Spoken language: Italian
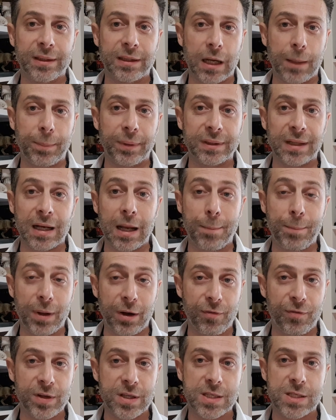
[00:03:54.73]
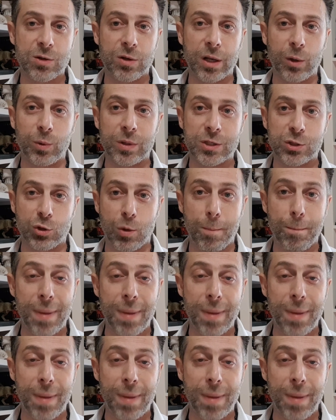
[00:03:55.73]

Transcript: interpreta alla perfezione questo